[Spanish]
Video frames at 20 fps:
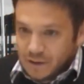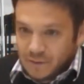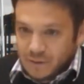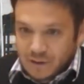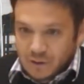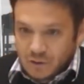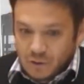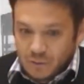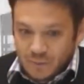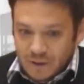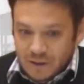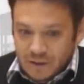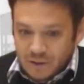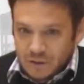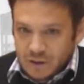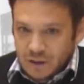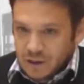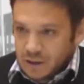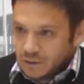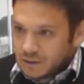nuestros
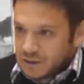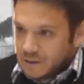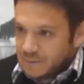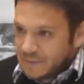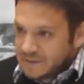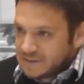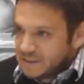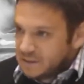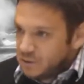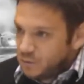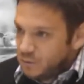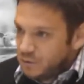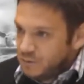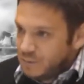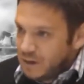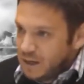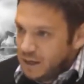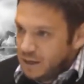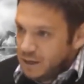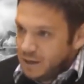compatriotas que lo están pasando muy
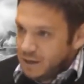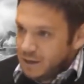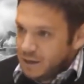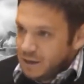mal,